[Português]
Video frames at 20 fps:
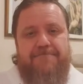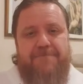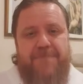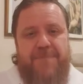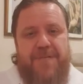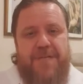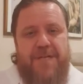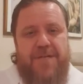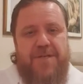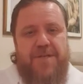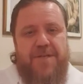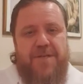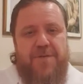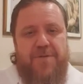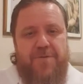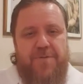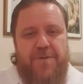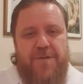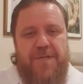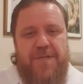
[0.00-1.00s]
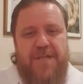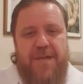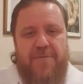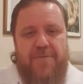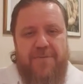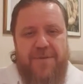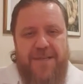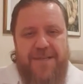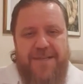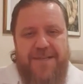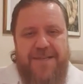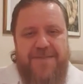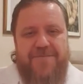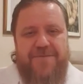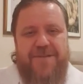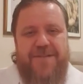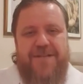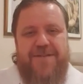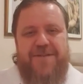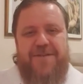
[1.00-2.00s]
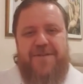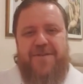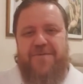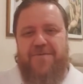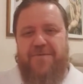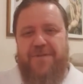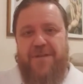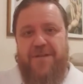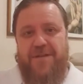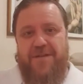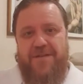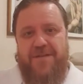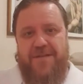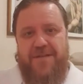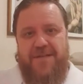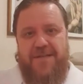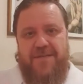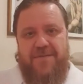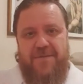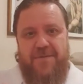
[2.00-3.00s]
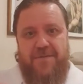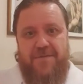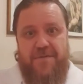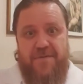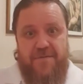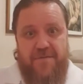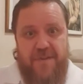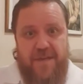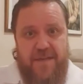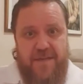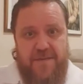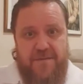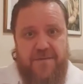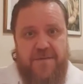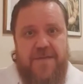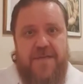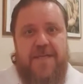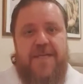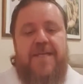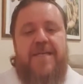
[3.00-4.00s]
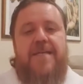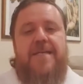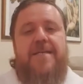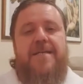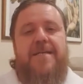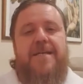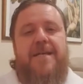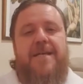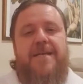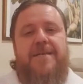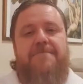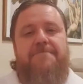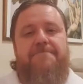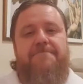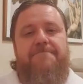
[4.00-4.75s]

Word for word: diante de tudo que está acontecendo, diante de tudo que nós estamos vivendo, né,